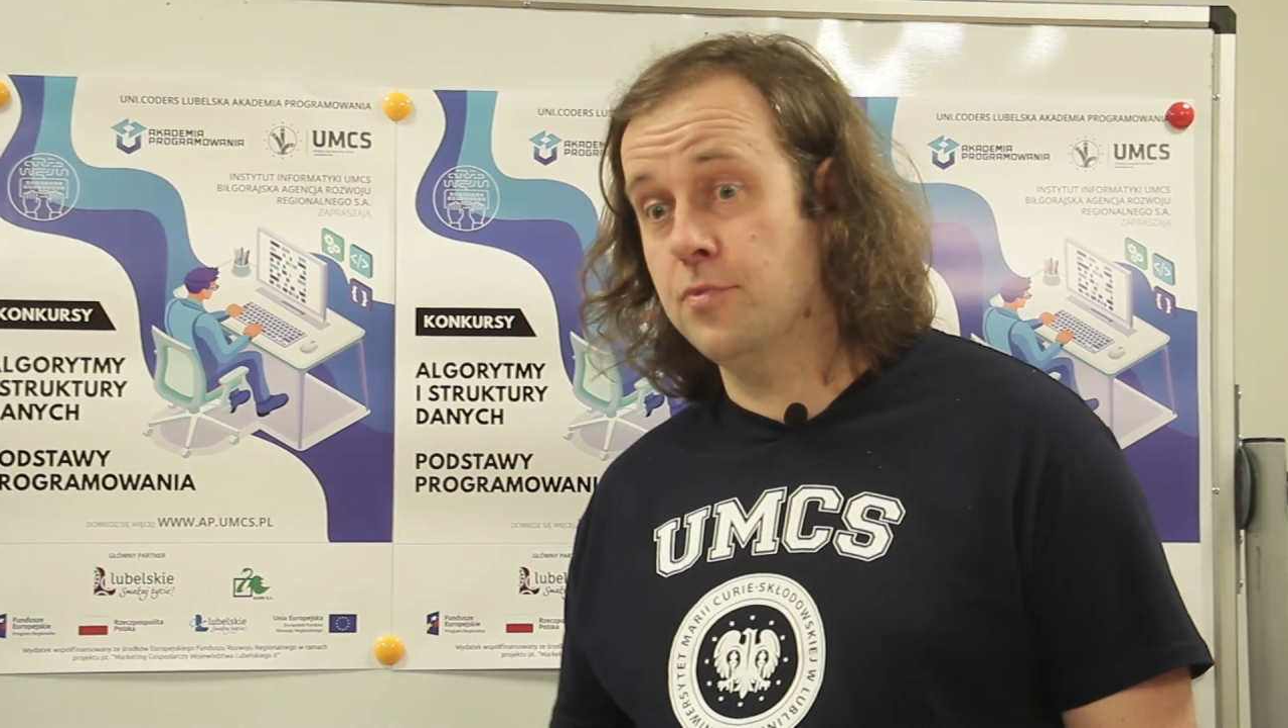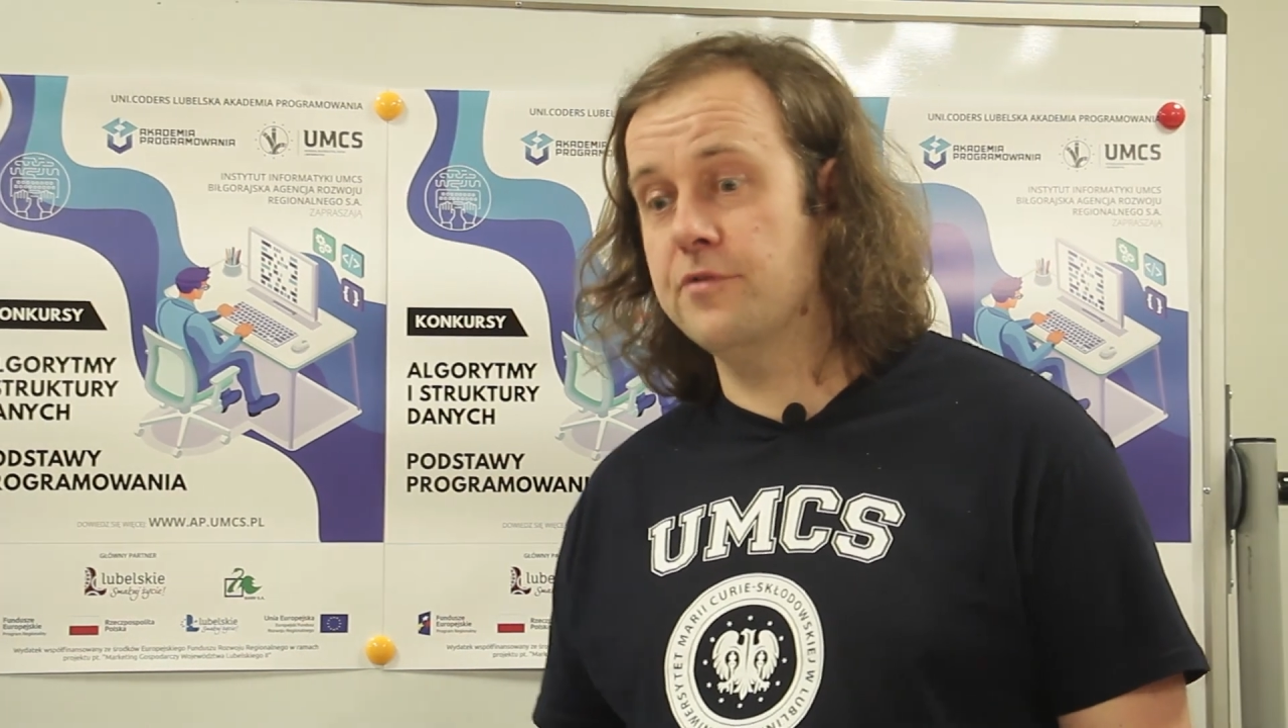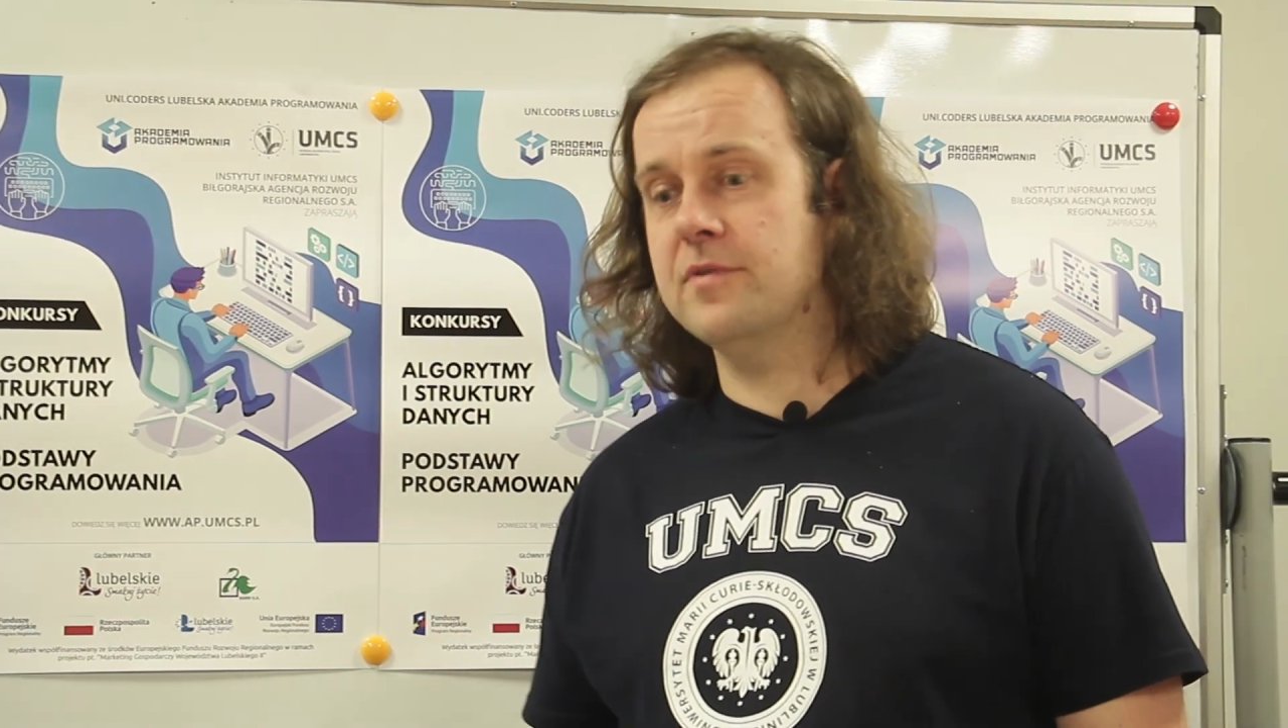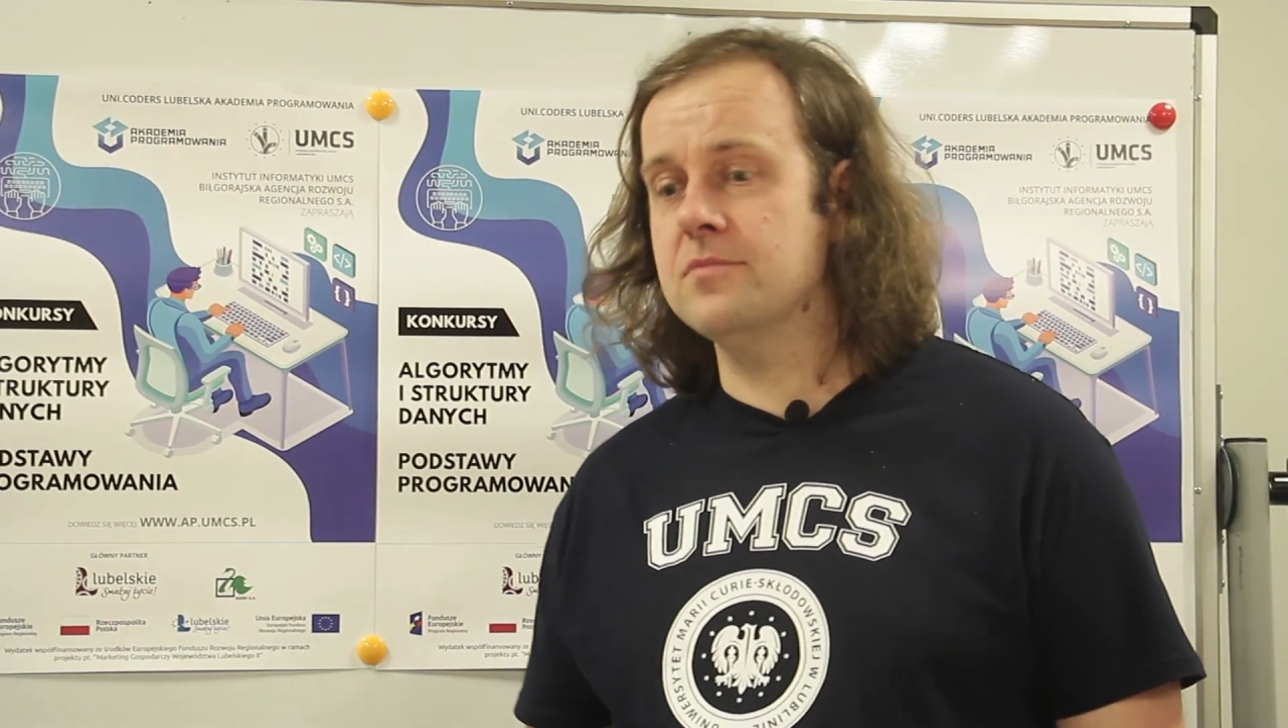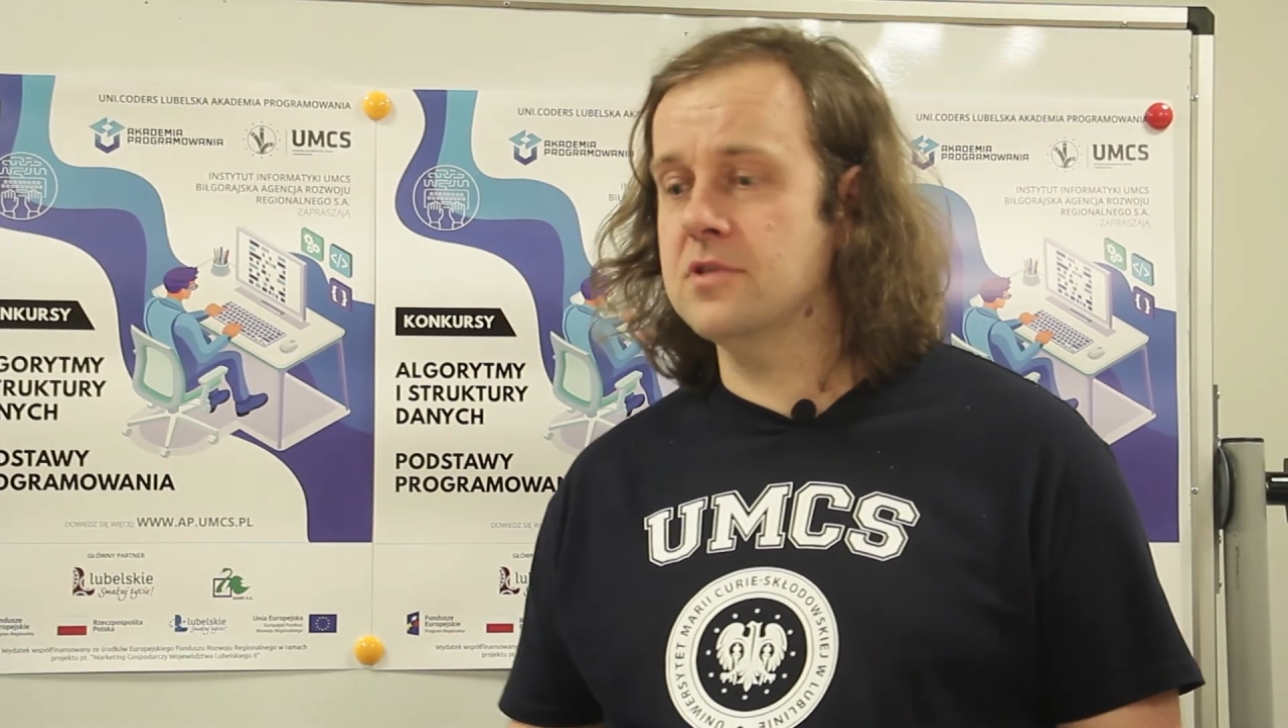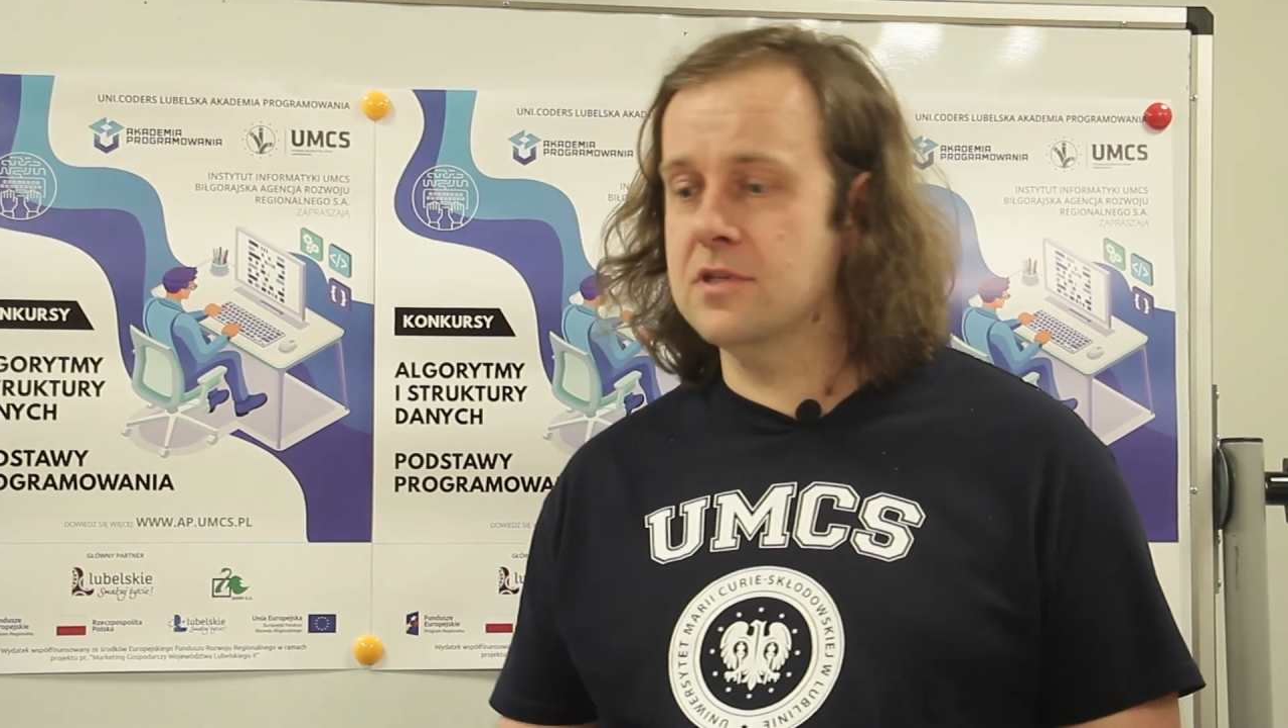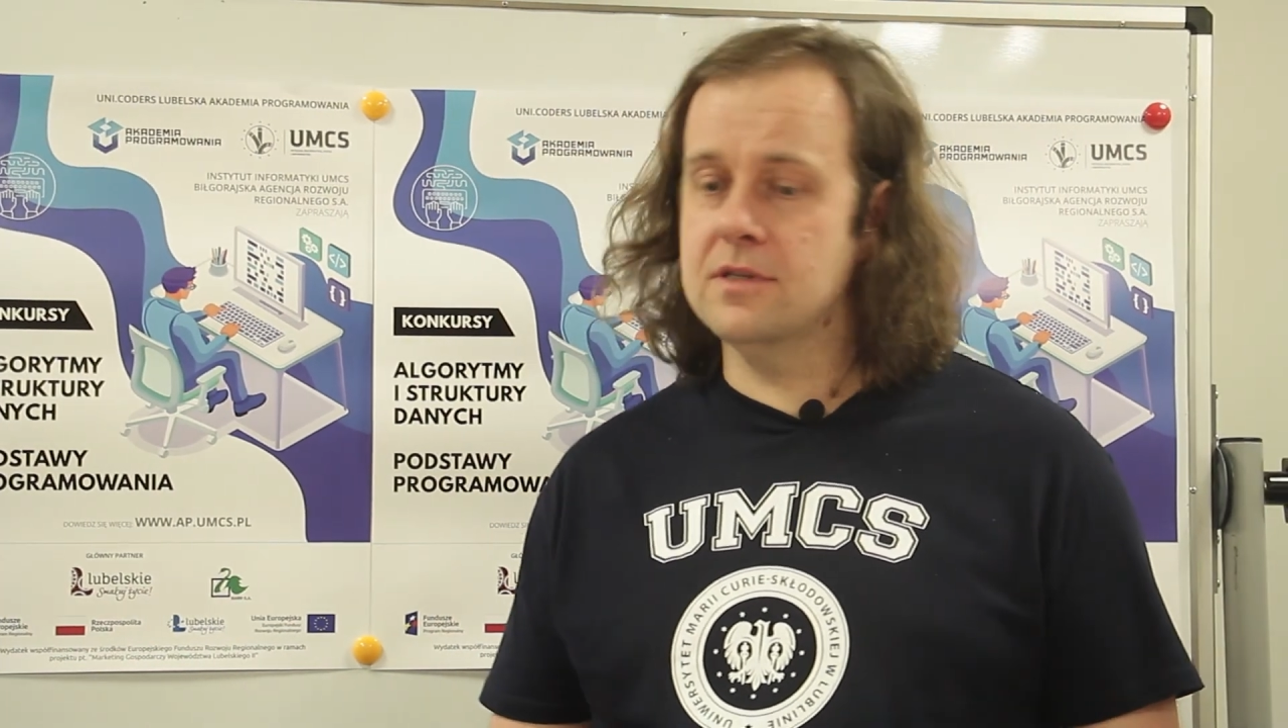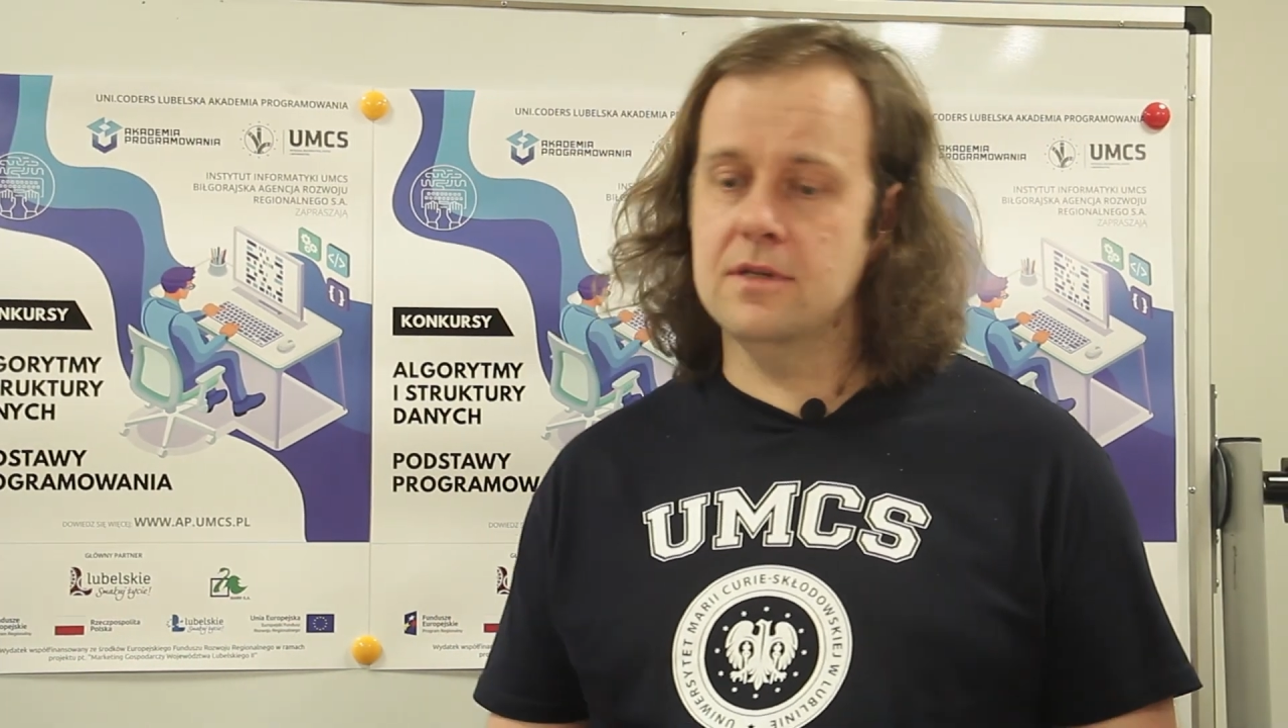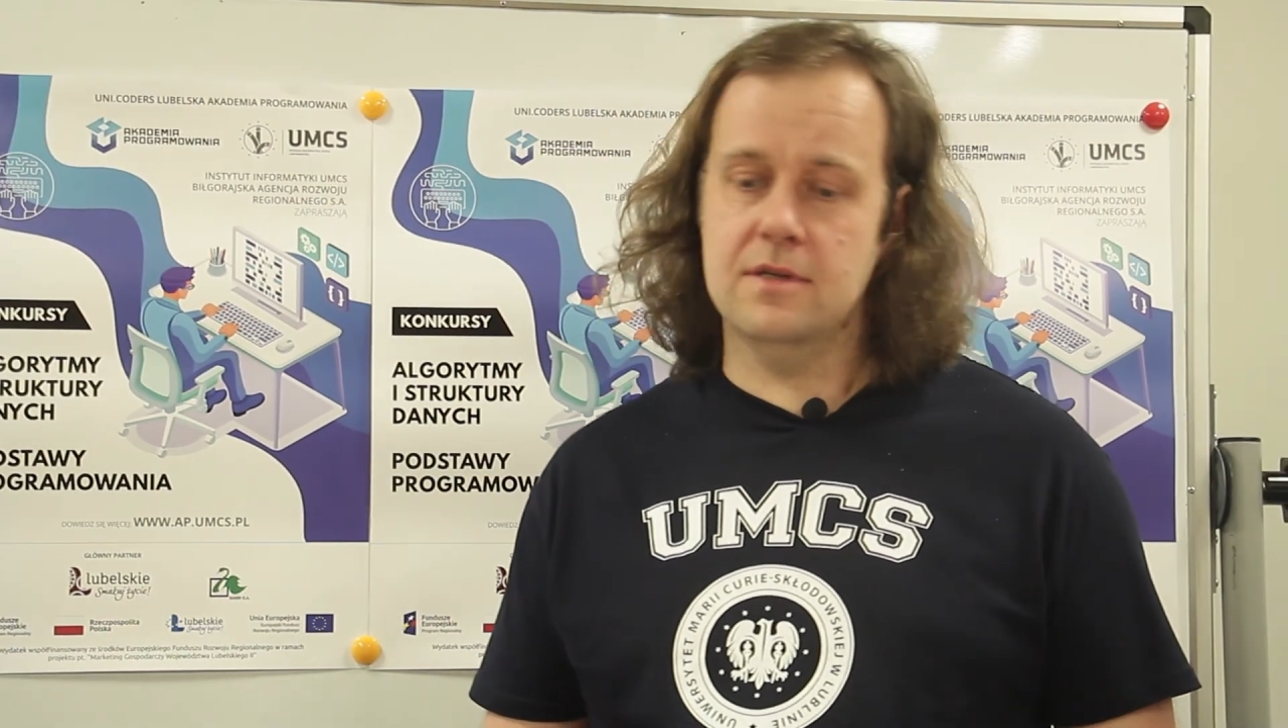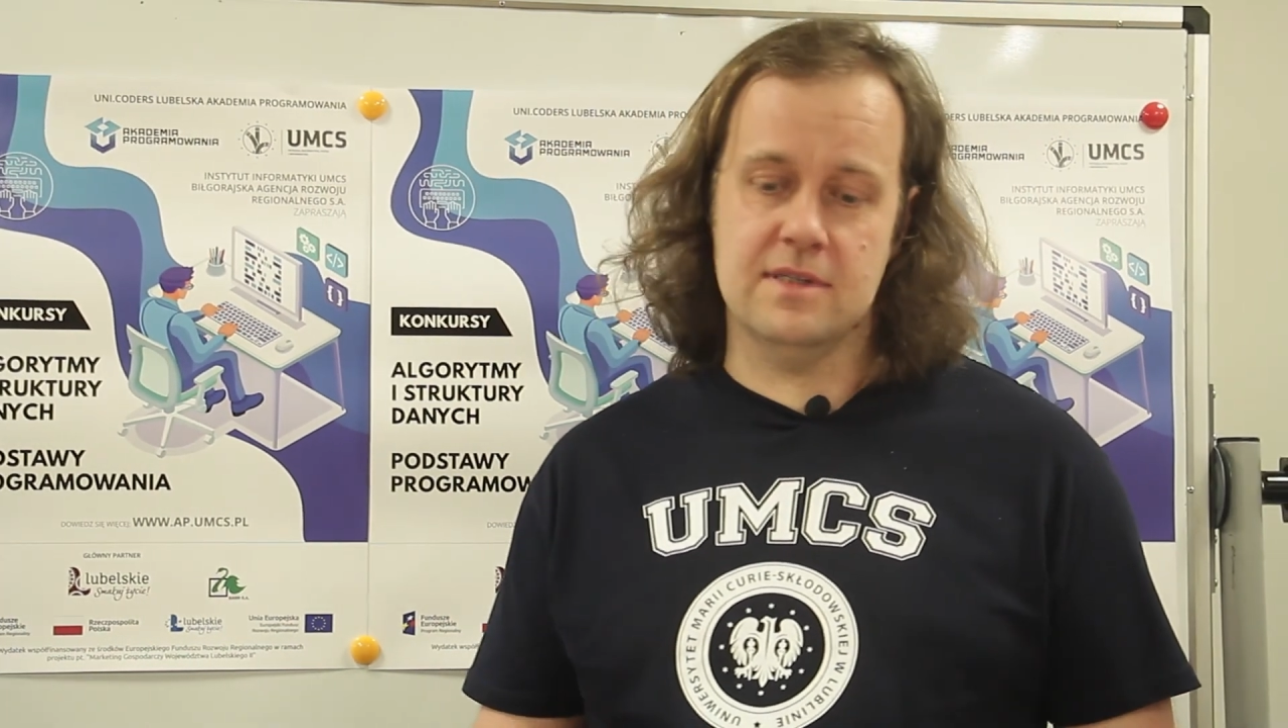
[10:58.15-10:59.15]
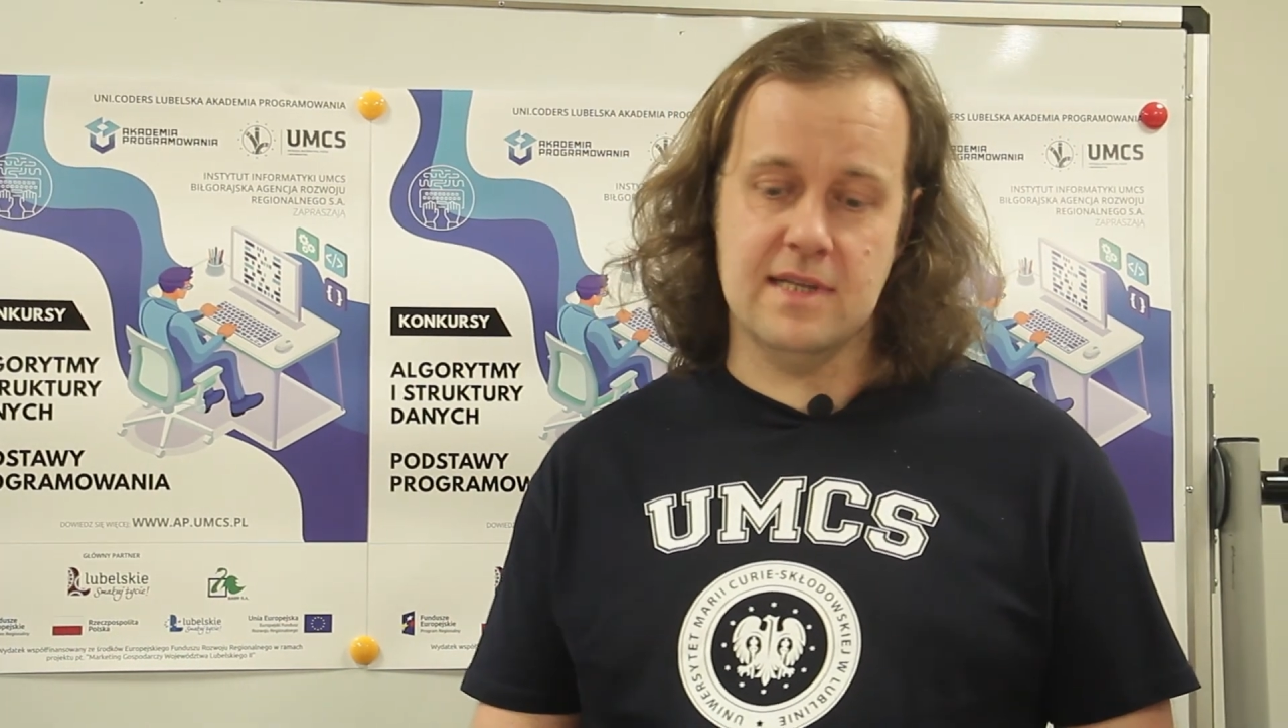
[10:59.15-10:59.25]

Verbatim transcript: wykorzystywał